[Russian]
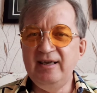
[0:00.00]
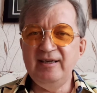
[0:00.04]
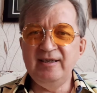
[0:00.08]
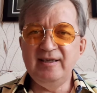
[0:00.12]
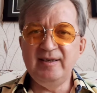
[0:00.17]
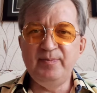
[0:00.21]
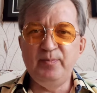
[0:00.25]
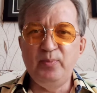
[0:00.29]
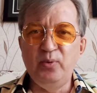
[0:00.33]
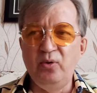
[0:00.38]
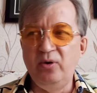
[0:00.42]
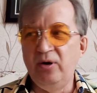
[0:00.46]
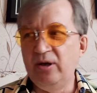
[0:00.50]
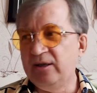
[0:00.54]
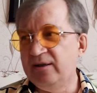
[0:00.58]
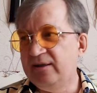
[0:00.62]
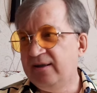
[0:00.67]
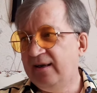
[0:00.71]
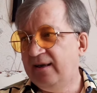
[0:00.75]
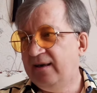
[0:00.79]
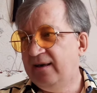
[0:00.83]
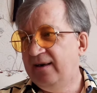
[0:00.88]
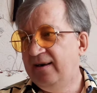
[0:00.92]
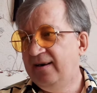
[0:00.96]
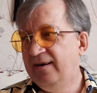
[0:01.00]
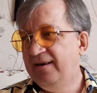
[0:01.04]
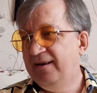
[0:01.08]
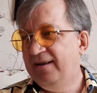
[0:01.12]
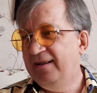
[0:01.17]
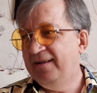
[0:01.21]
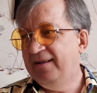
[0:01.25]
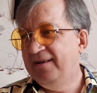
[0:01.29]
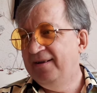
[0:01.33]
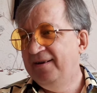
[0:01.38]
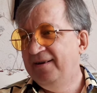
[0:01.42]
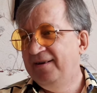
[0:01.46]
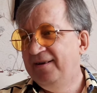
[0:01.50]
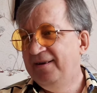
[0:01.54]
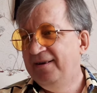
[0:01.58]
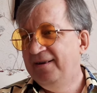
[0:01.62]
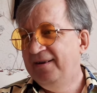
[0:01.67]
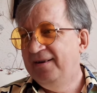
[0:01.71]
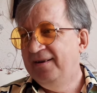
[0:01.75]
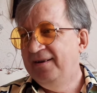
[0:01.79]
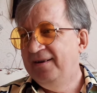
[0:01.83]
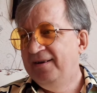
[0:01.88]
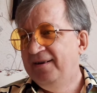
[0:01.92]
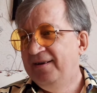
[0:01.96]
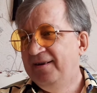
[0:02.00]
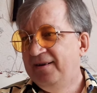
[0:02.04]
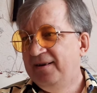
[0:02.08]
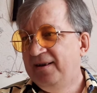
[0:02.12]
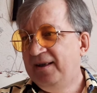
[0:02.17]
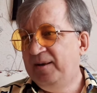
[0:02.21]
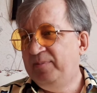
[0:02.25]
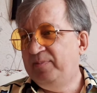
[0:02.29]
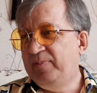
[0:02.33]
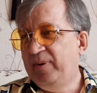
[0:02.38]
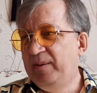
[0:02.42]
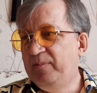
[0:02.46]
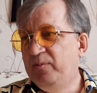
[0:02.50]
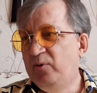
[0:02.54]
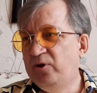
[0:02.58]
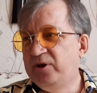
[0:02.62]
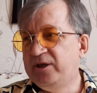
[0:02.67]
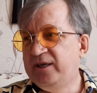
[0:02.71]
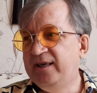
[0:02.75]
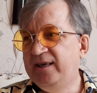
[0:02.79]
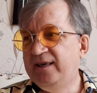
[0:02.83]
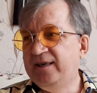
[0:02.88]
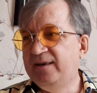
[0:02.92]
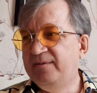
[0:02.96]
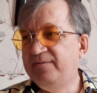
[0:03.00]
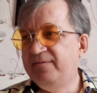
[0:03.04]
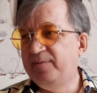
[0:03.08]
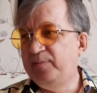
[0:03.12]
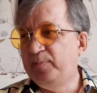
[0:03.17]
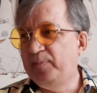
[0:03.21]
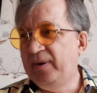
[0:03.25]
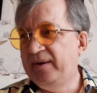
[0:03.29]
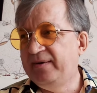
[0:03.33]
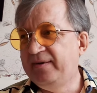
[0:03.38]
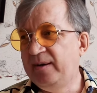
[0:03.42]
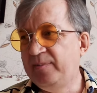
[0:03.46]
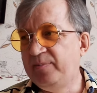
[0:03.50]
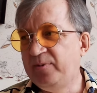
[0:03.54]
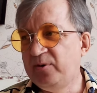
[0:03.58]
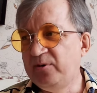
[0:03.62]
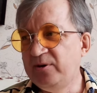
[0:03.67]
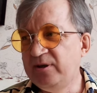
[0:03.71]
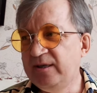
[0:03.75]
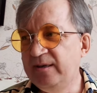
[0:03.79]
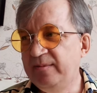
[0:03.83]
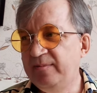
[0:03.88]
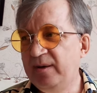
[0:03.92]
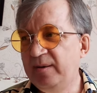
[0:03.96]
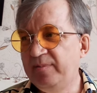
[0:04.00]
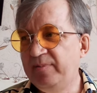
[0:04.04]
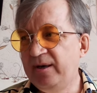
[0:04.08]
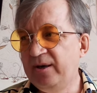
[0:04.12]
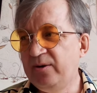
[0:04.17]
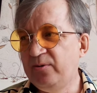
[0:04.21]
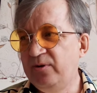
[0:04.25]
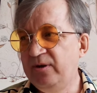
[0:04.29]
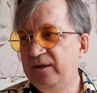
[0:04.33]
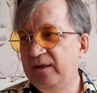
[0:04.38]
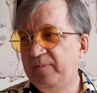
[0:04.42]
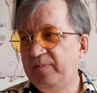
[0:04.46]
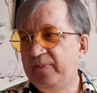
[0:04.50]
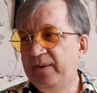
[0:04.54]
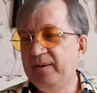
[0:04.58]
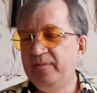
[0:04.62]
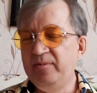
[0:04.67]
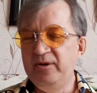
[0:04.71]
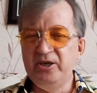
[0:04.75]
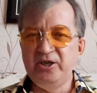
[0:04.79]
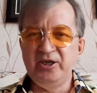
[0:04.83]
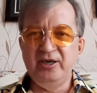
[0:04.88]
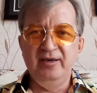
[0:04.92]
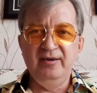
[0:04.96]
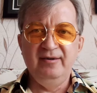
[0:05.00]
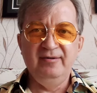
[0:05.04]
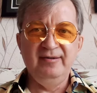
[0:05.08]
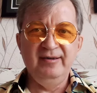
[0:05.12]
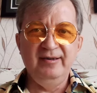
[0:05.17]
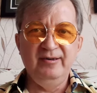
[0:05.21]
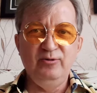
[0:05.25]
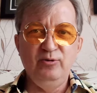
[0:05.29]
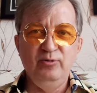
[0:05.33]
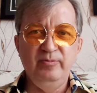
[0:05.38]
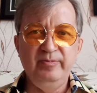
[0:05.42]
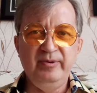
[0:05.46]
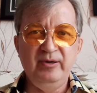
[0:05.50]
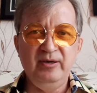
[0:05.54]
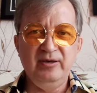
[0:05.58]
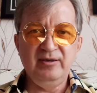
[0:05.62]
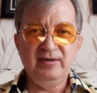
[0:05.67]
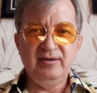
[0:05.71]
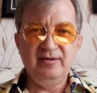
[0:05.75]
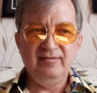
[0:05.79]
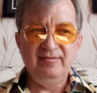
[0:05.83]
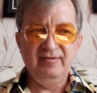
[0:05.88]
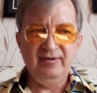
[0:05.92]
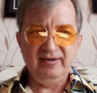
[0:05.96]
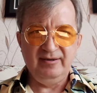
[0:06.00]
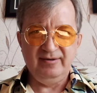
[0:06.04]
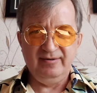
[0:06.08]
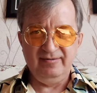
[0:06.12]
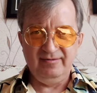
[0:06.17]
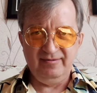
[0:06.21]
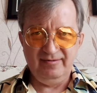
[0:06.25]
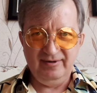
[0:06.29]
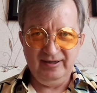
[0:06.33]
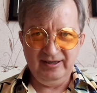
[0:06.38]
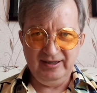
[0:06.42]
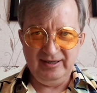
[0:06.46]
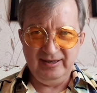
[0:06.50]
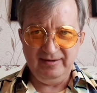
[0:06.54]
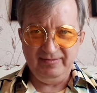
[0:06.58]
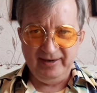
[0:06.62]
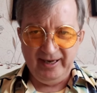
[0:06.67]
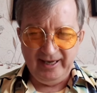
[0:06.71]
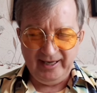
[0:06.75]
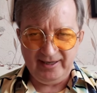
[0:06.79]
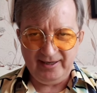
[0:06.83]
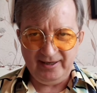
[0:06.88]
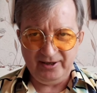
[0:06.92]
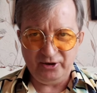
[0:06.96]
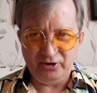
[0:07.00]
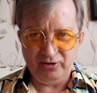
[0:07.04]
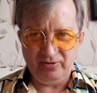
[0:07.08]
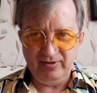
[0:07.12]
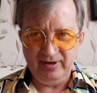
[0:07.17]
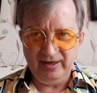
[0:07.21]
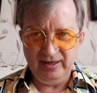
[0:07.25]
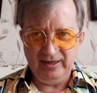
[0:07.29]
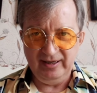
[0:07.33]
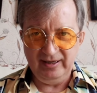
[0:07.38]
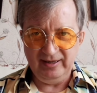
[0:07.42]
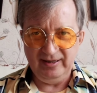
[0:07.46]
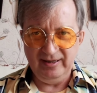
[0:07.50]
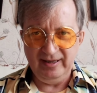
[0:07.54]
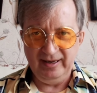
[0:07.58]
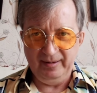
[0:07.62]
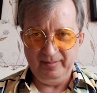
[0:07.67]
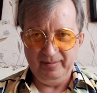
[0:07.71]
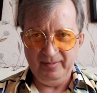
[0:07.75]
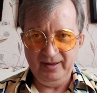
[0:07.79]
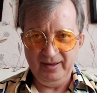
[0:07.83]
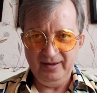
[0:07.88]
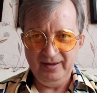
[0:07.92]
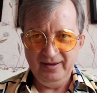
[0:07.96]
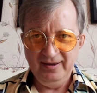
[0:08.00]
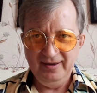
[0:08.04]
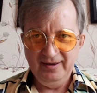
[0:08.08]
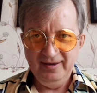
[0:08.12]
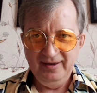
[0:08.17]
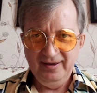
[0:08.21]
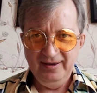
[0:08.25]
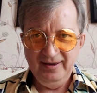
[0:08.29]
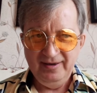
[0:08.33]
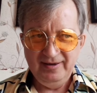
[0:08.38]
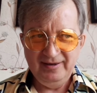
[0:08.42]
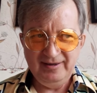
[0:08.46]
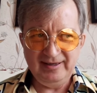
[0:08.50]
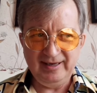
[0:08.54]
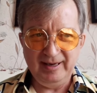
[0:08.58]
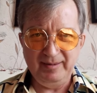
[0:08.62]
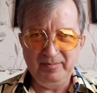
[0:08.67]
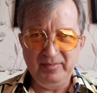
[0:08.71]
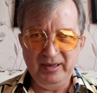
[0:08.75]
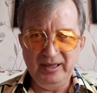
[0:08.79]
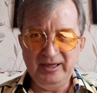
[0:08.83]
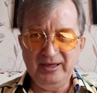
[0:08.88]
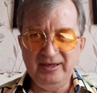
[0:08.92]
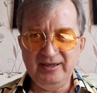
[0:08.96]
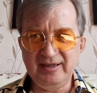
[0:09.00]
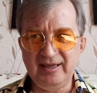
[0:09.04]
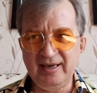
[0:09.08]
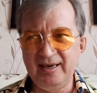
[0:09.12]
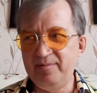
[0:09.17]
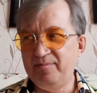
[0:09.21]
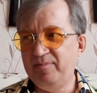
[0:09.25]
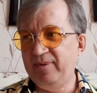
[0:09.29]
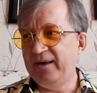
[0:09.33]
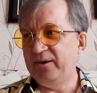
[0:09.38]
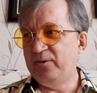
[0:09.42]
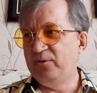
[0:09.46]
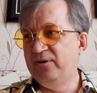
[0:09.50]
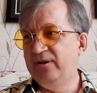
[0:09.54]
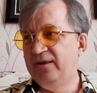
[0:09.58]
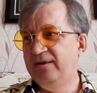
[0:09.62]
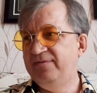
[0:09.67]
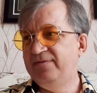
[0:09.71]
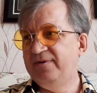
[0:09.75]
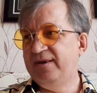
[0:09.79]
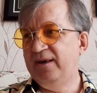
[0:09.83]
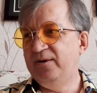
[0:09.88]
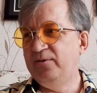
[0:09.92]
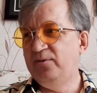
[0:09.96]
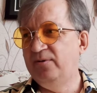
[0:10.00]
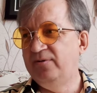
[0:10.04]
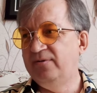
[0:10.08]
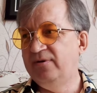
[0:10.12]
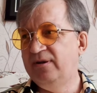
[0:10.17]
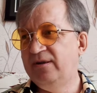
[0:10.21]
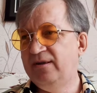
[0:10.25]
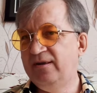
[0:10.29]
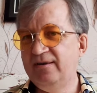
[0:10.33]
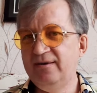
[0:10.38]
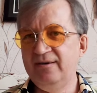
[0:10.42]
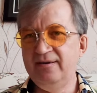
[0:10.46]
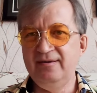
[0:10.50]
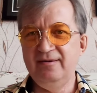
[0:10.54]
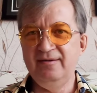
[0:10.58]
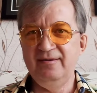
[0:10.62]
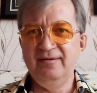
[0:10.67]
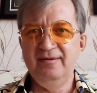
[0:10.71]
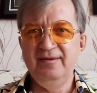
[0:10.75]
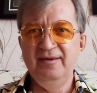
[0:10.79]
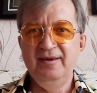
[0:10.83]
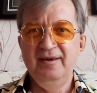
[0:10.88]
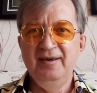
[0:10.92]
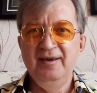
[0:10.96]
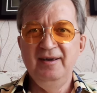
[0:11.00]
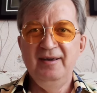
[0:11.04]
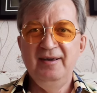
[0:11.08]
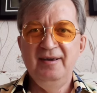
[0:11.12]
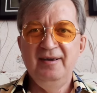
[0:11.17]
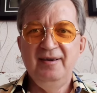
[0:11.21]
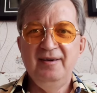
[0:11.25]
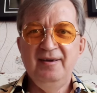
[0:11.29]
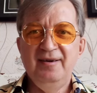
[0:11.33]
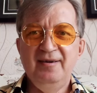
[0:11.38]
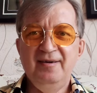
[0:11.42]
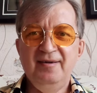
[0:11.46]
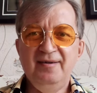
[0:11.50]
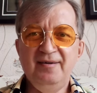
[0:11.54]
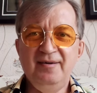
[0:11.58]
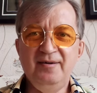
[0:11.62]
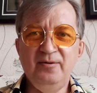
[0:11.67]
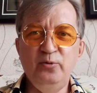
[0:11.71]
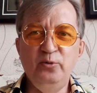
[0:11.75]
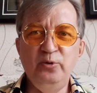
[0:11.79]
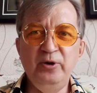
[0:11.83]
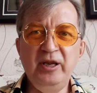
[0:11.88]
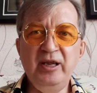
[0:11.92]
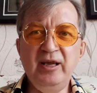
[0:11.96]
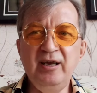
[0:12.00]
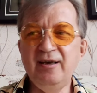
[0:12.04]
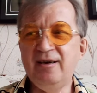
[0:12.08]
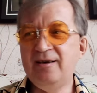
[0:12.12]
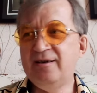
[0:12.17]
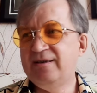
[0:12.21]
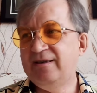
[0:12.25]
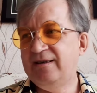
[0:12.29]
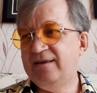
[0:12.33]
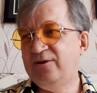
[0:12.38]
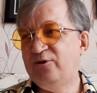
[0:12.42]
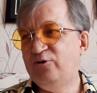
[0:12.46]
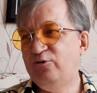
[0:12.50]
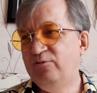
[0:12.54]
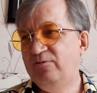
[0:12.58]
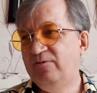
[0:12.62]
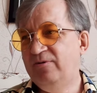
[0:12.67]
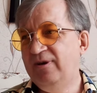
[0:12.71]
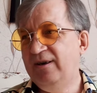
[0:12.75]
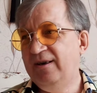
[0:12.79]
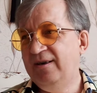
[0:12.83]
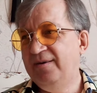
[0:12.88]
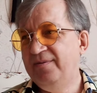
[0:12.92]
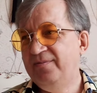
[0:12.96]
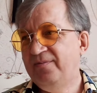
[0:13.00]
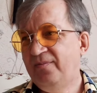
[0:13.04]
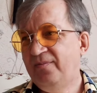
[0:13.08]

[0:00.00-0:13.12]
и спорта и помощникам по вопросам оборонно-промышленного комплекса. Вы издеваетесь, что ли, над нами? Замминистра обороны в какого-то курьера засунули.